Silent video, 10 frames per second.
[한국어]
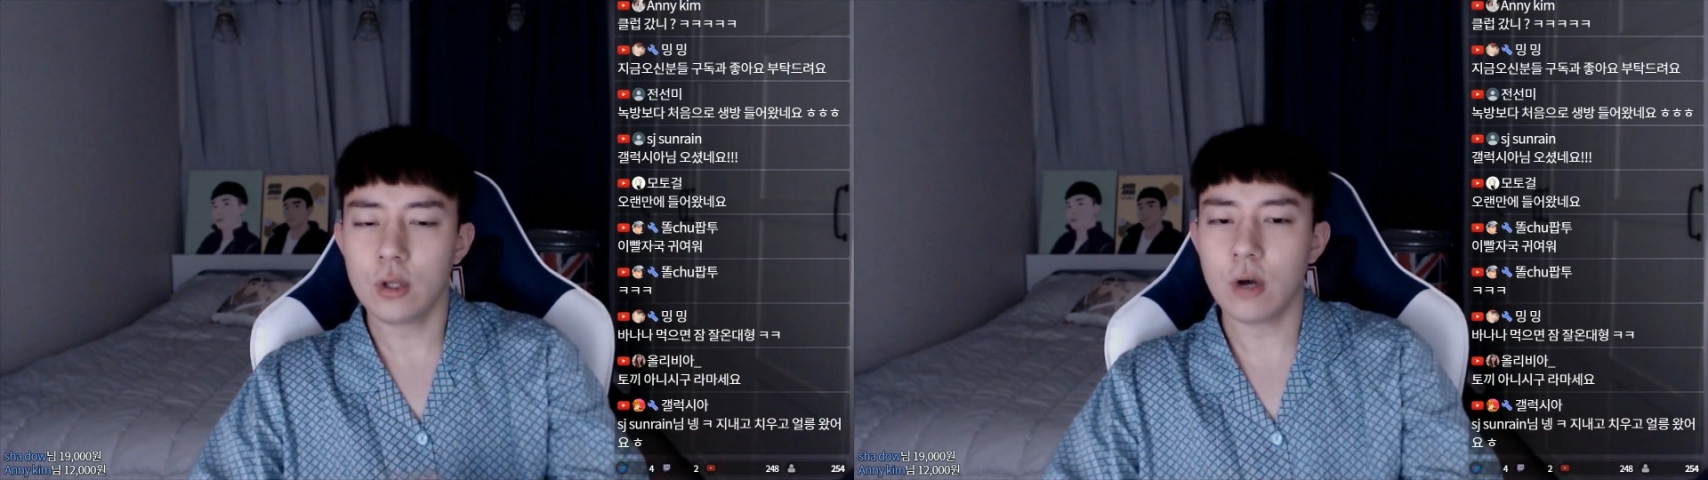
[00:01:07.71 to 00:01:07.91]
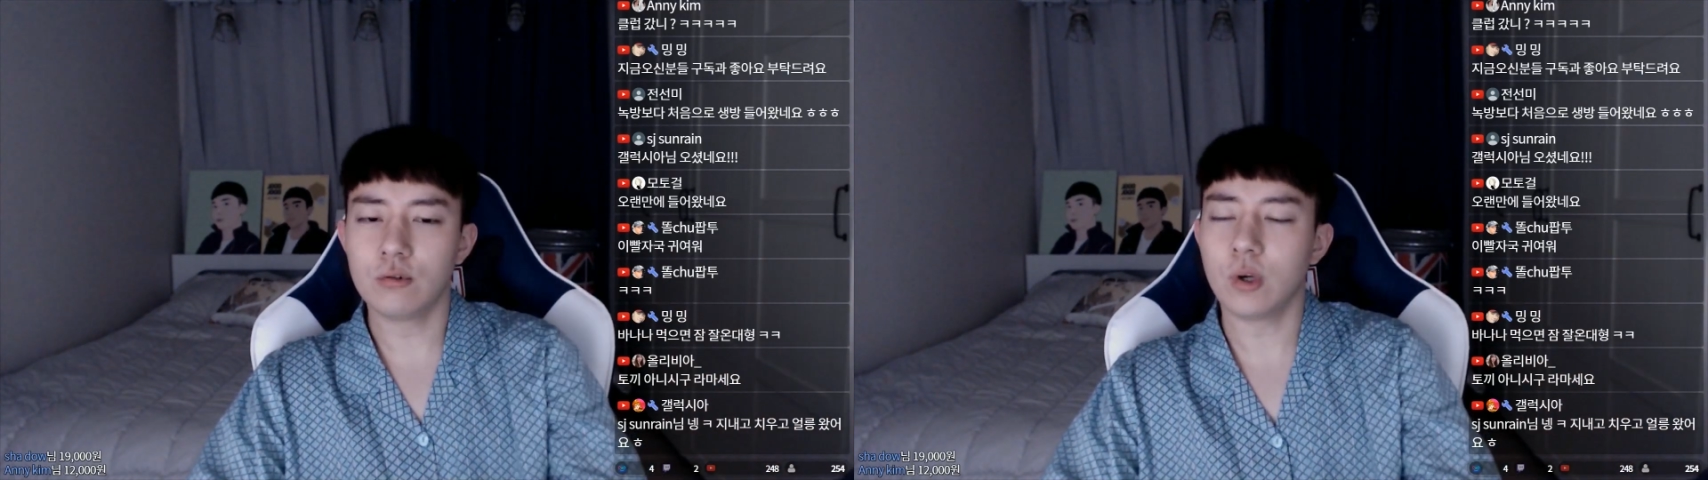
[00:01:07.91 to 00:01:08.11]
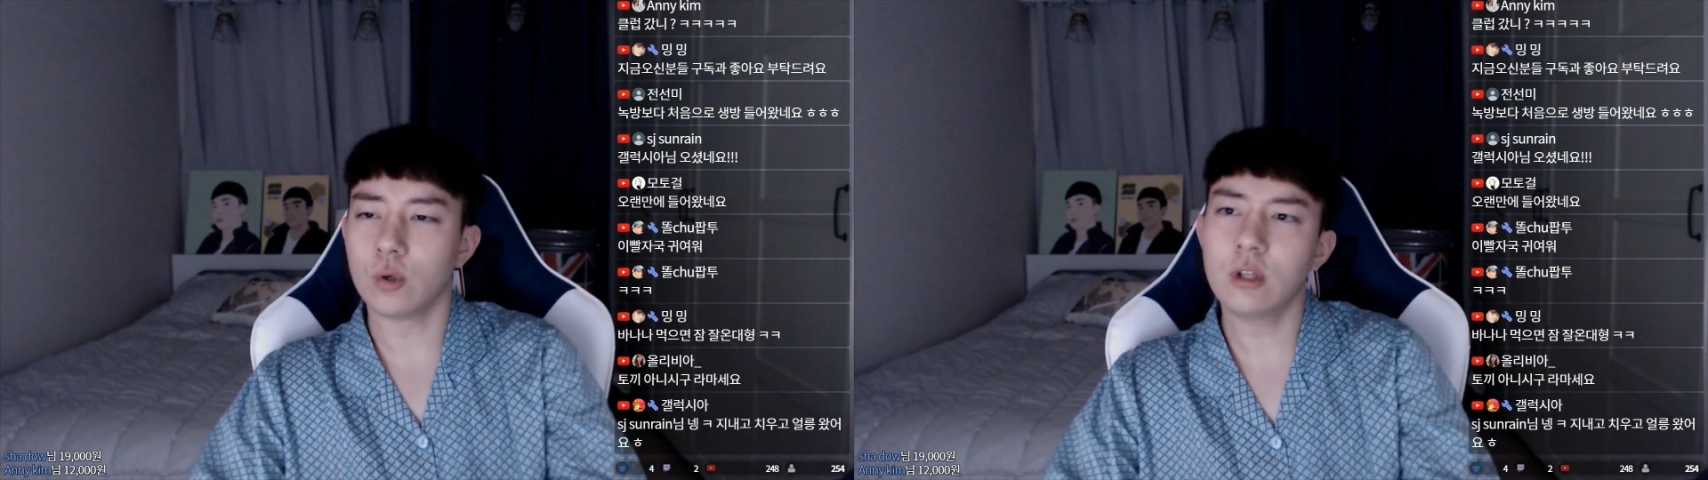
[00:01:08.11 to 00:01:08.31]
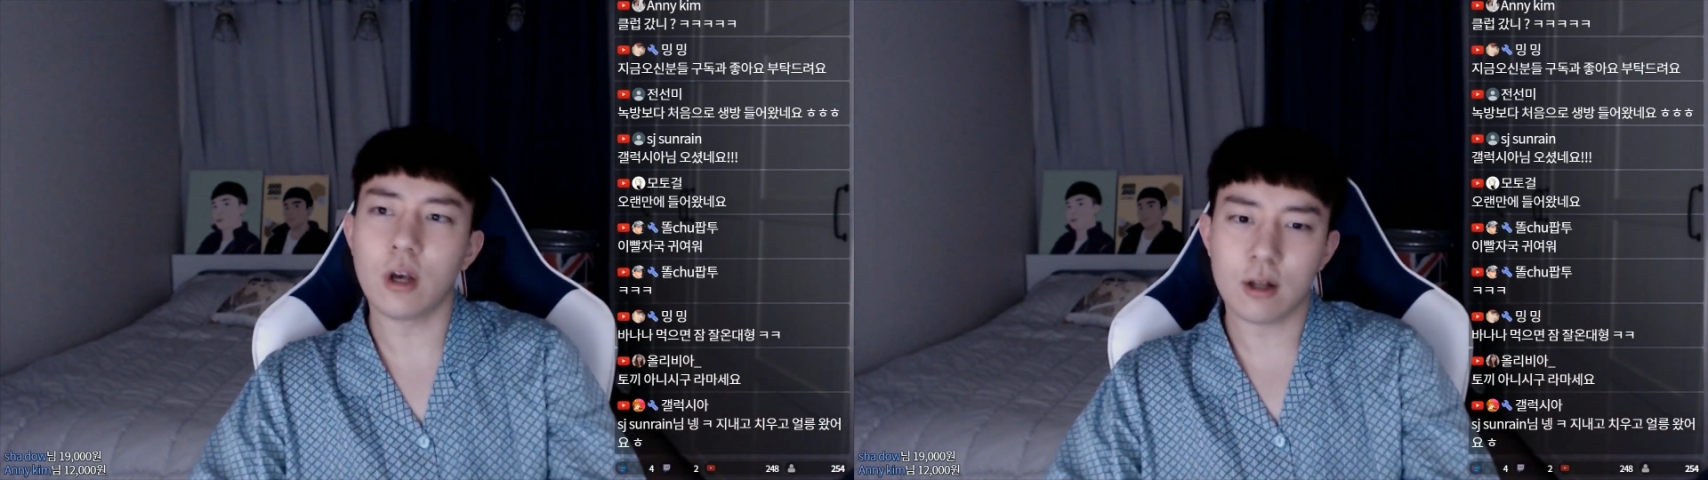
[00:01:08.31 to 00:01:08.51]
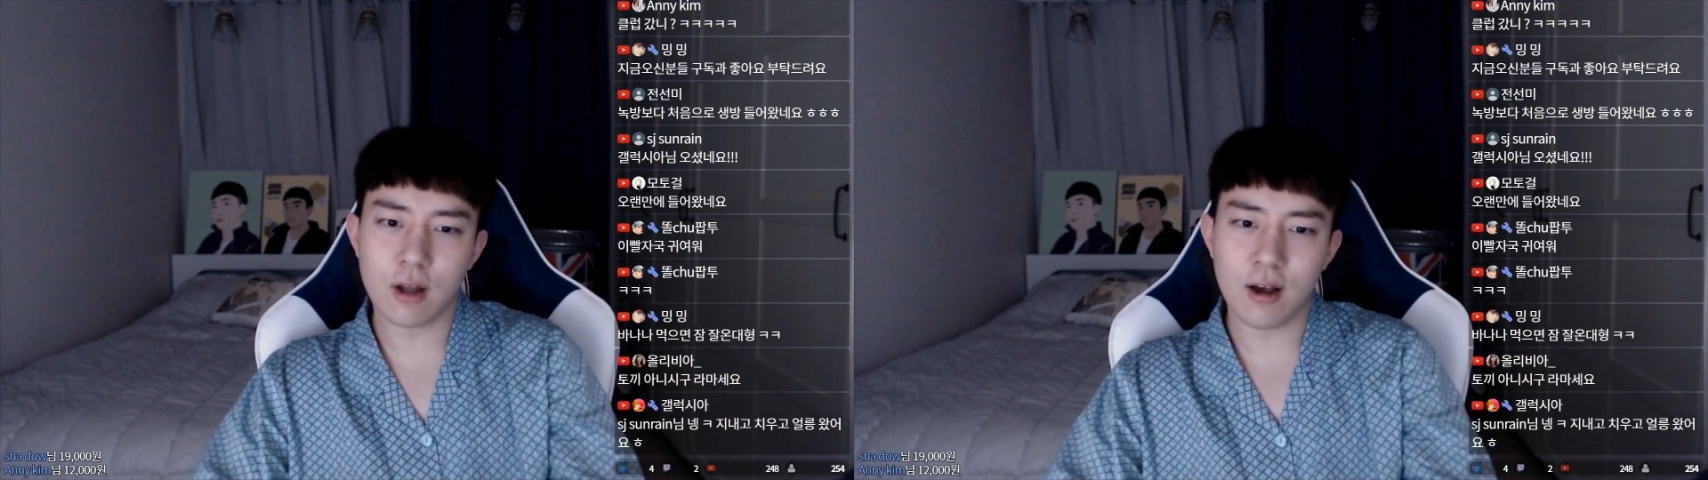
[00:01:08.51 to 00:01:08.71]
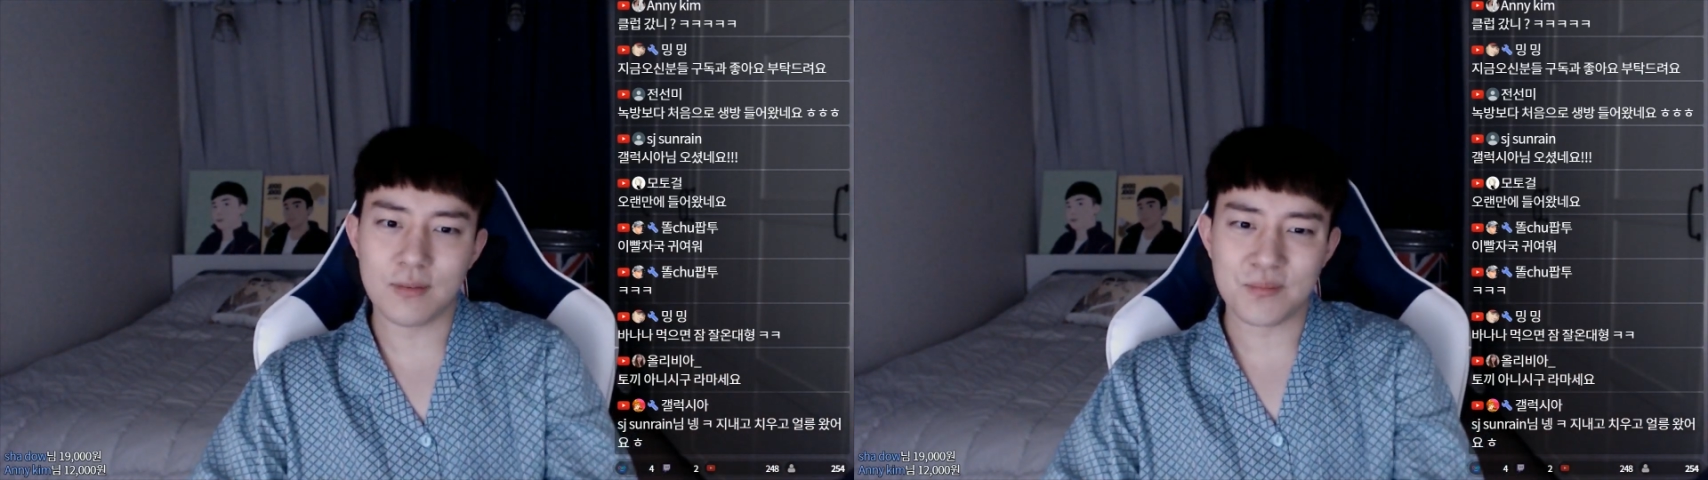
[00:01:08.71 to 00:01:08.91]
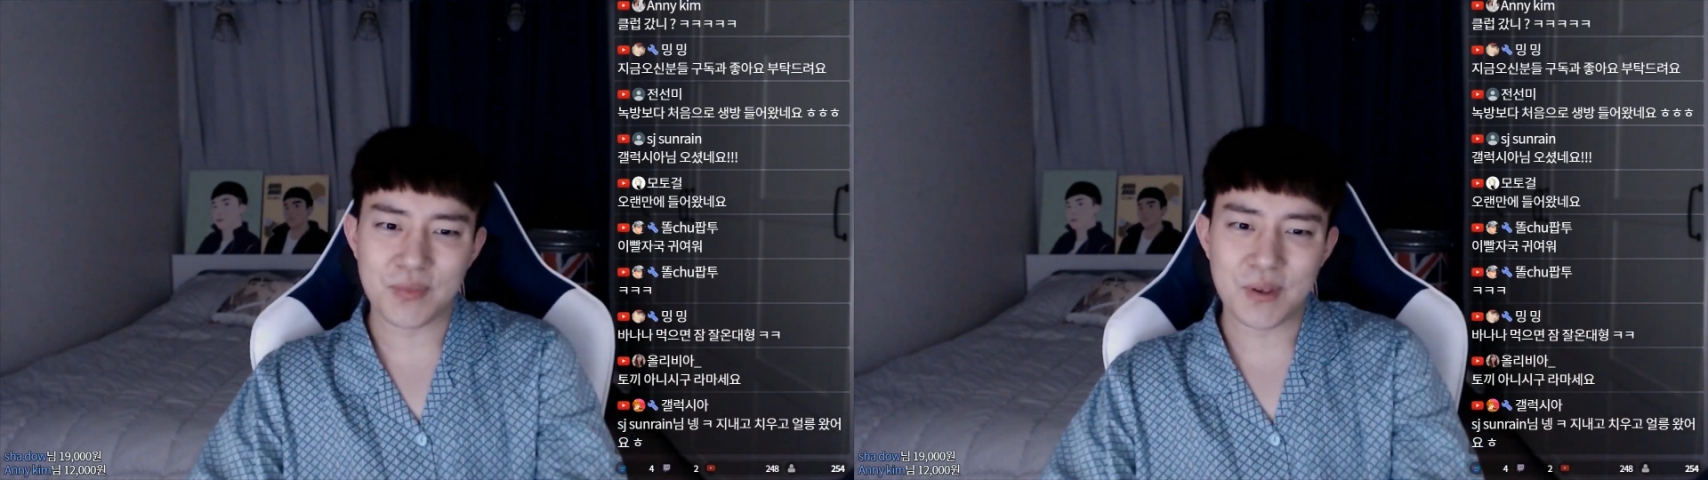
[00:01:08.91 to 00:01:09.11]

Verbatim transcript: 야 우리 어디 갈까